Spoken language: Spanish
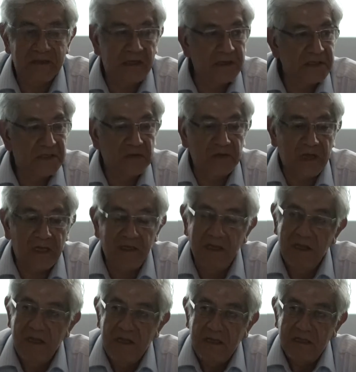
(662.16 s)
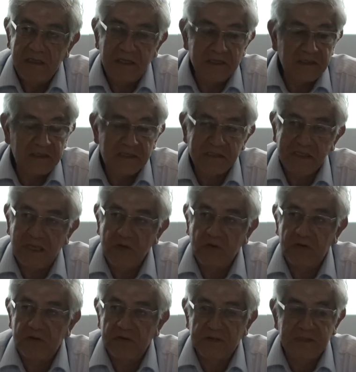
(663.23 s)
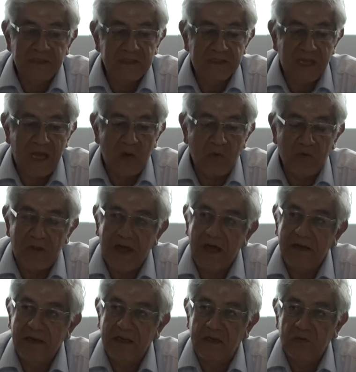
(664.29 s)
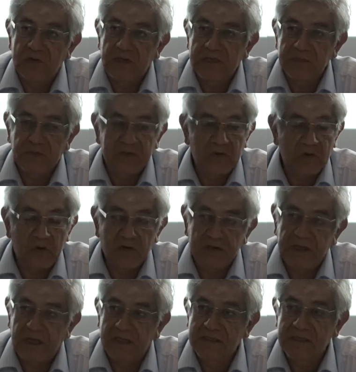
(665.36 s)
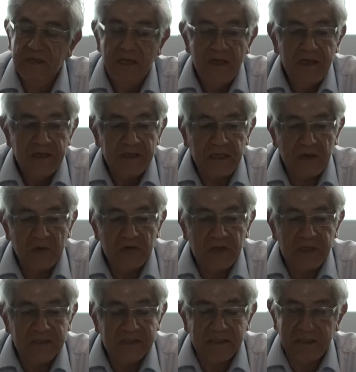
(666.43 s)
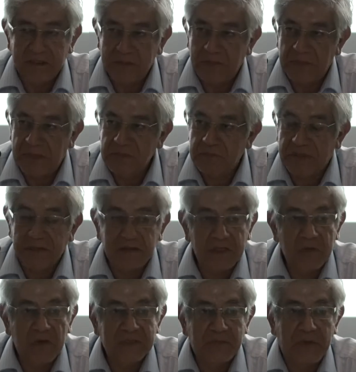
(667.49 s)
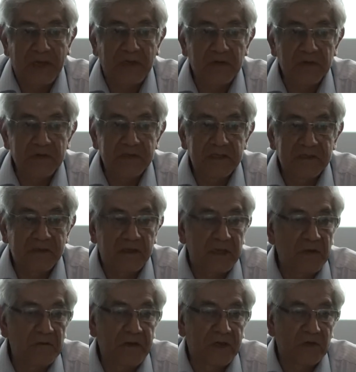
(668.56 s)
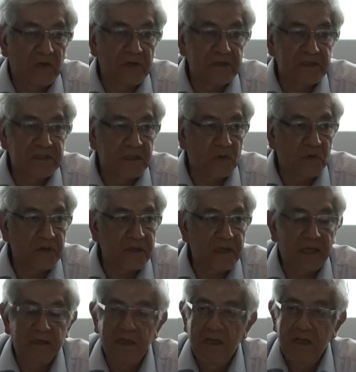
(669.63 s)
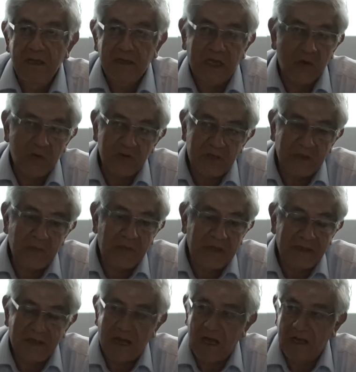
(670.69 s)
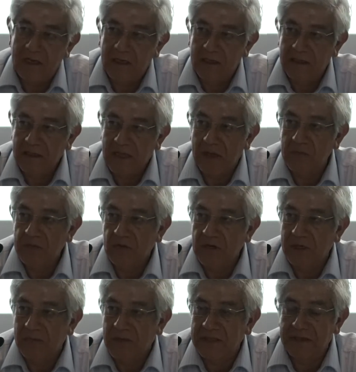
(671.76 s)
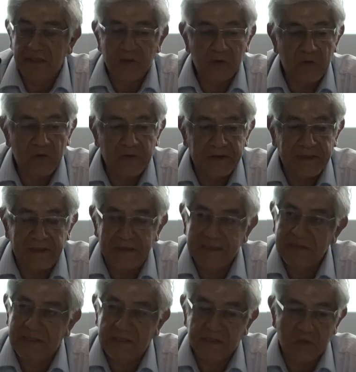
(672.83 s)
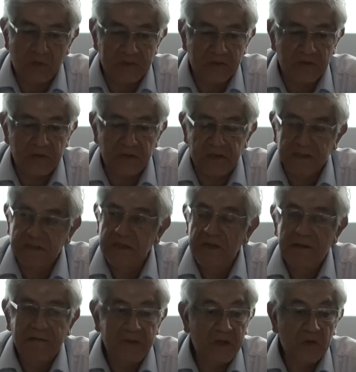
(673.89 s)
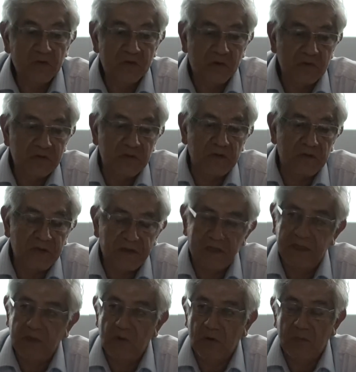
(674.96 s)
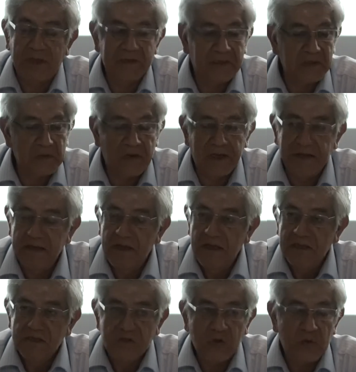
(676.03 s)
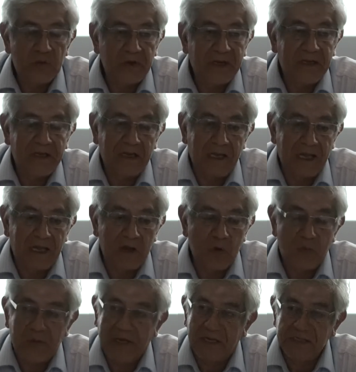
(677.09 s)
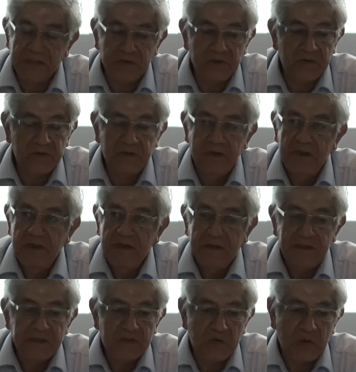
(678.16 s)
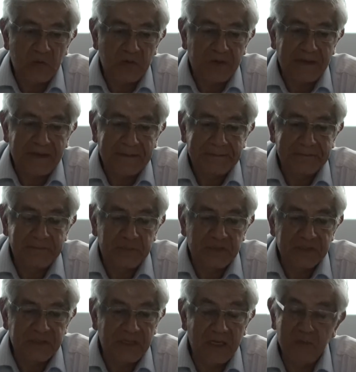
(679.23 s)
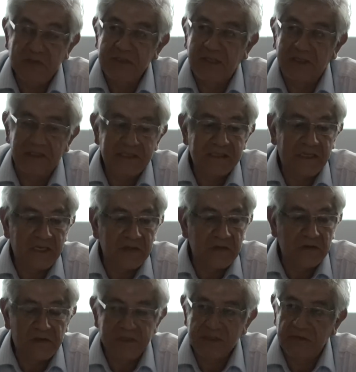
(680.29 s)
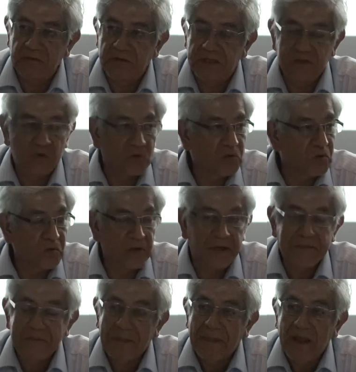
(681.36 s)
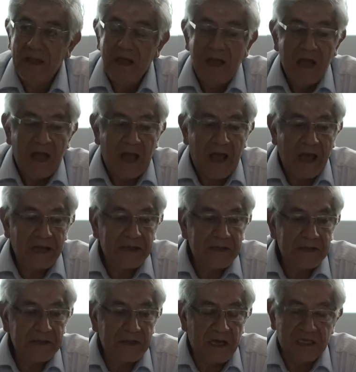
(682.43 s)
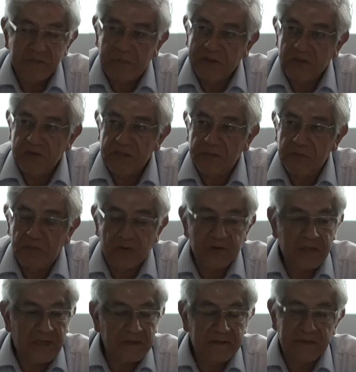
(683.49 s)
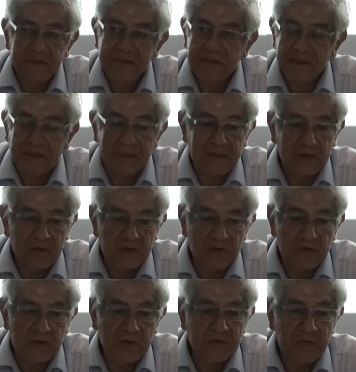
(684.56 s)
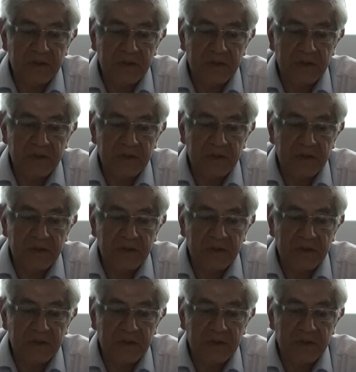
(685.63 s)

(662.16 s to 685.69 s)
tradicional, y que es necesario entonces ahondar en otras metodologías y en otras eh, perspectivas para entonces tener factores de seguridad que contemplen al cambio climático en estas cuestiones de construcción y de normativa sobre la operación y sobre, pues digamos, el diseño de esta infraestructura hay aspectos importantes que nosotros